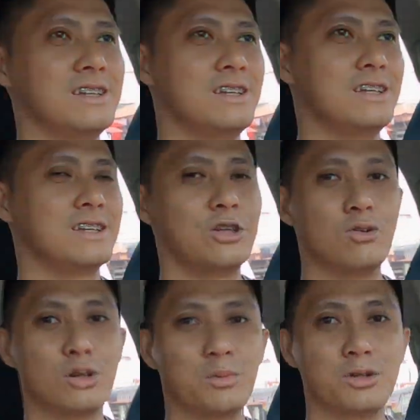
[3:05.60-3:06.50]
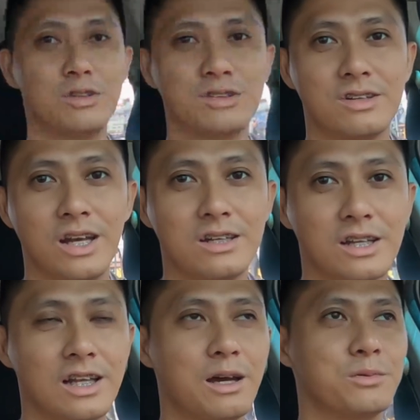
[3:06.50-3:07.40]
And kinuha ko naman doon is
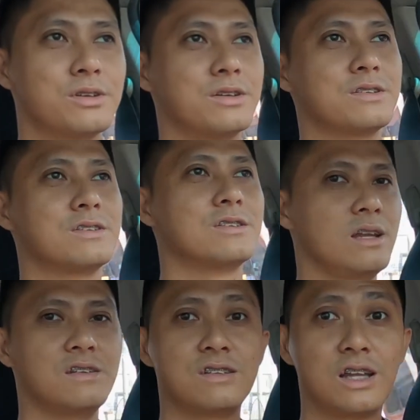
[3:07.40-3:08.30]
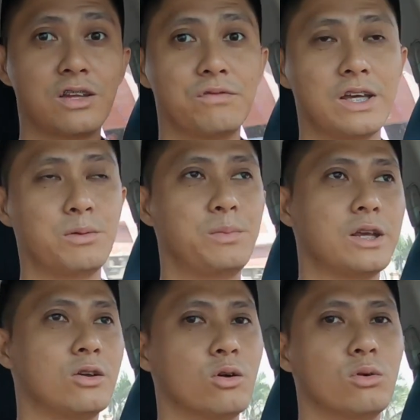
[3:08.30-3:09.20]
300 kilometers. This is not a very big